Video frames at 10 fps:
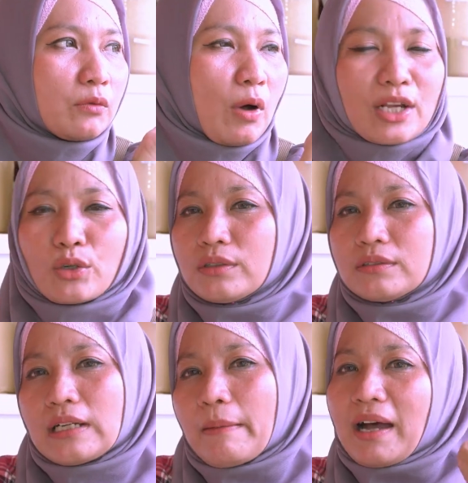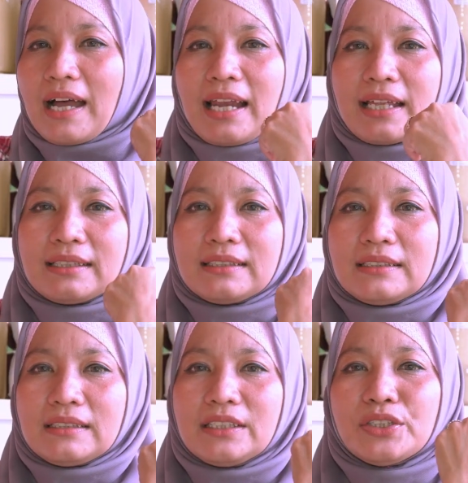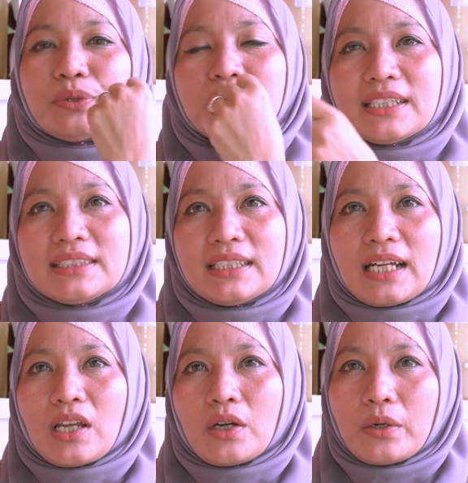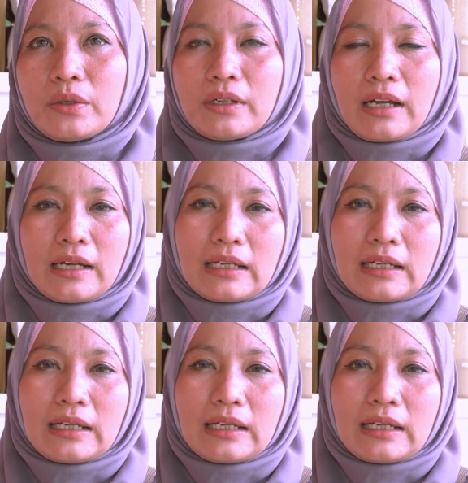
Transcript: warung nggak bakalan ini juga sih kalau